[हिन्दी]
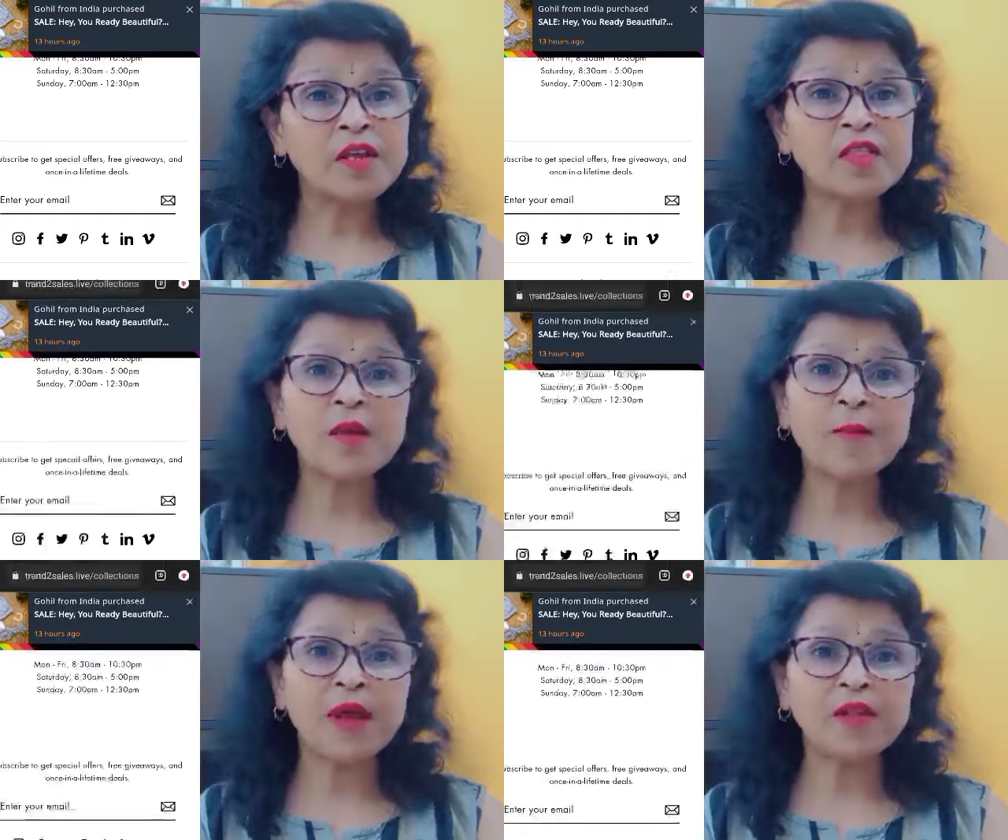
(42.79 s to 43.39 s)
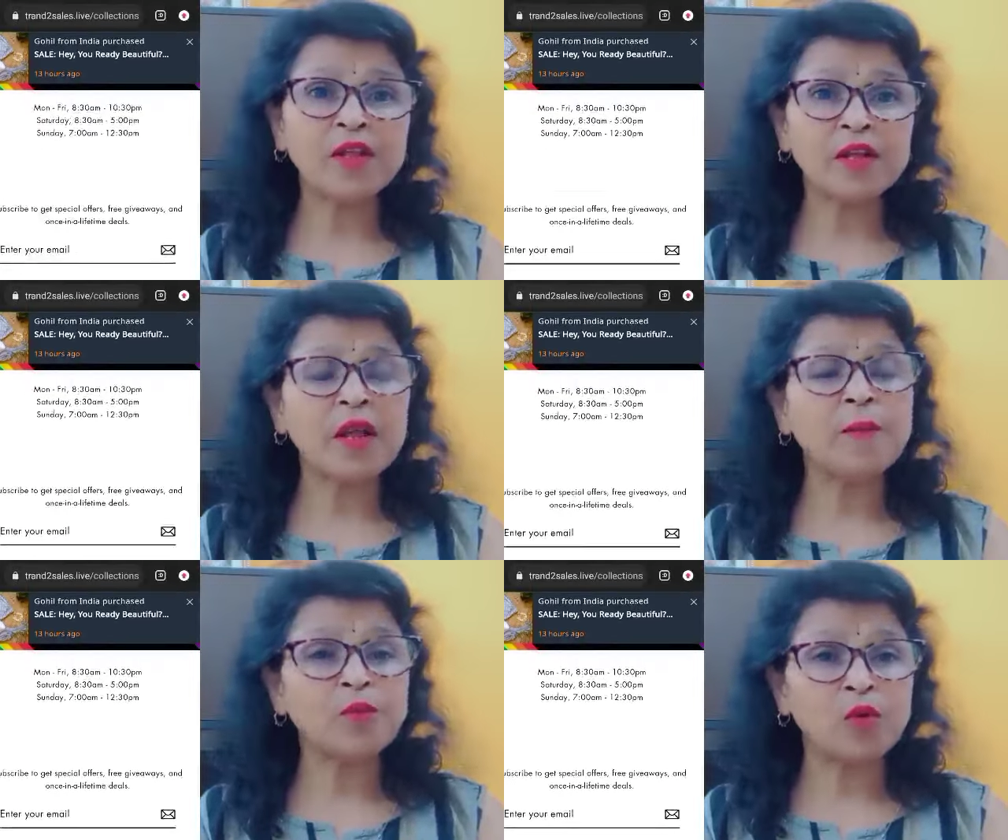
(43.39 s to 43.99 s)
इसके प्राइस देख के
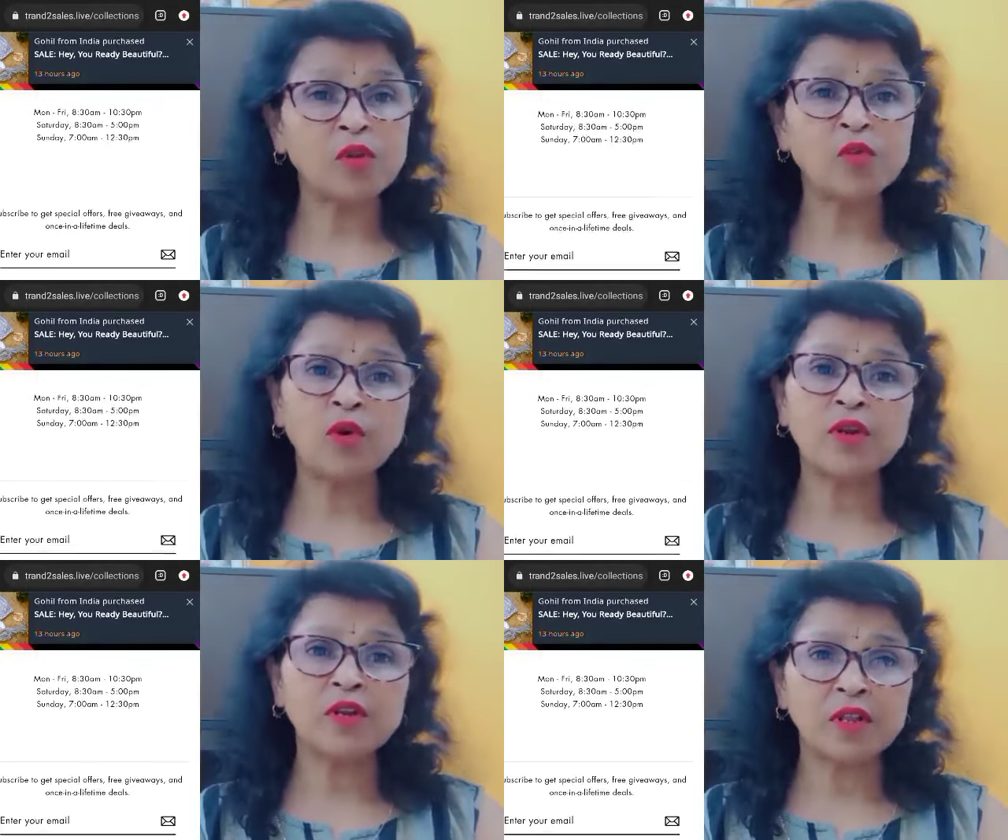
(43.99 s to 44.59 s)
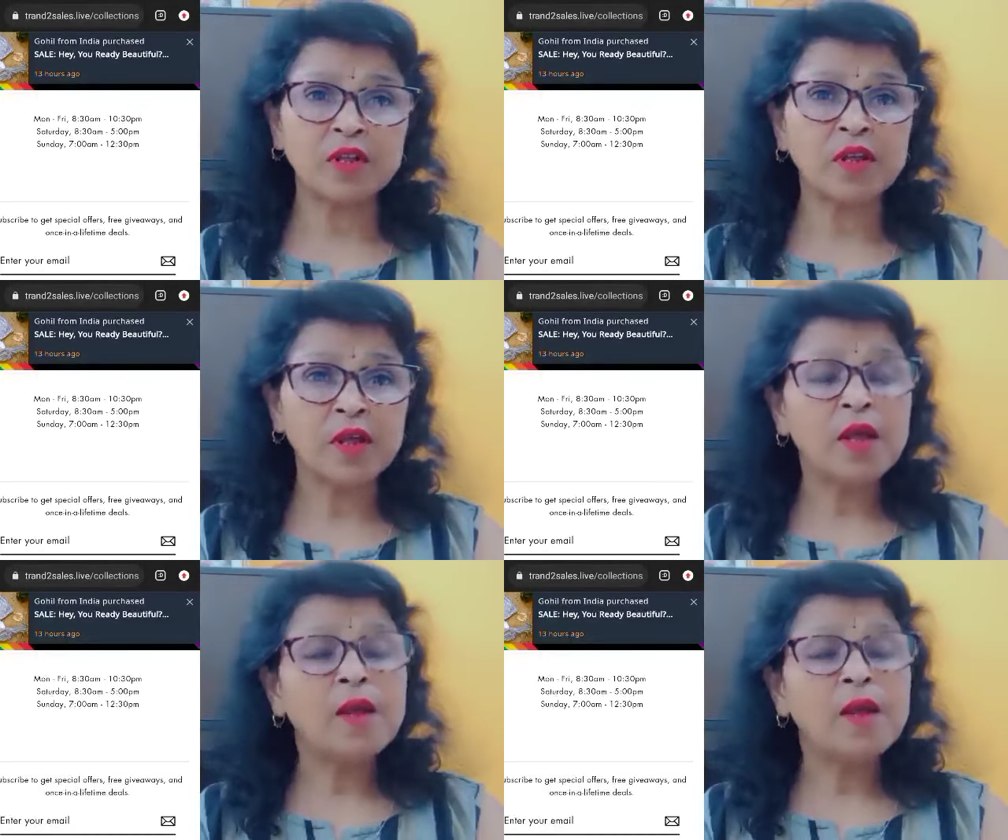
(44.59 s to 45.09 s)
आप तुरंत ऑर्डर कर देंगे